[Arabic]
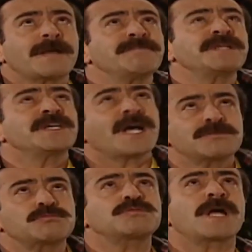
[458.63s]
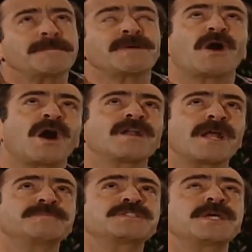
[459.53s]
ابكوا علي شويه ولا
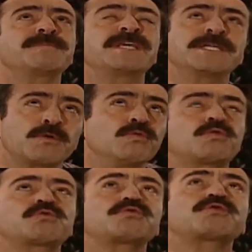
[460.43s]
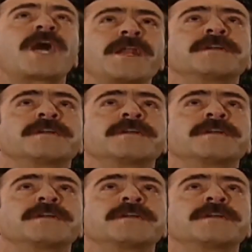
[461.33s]
تناموا لكم فد ليله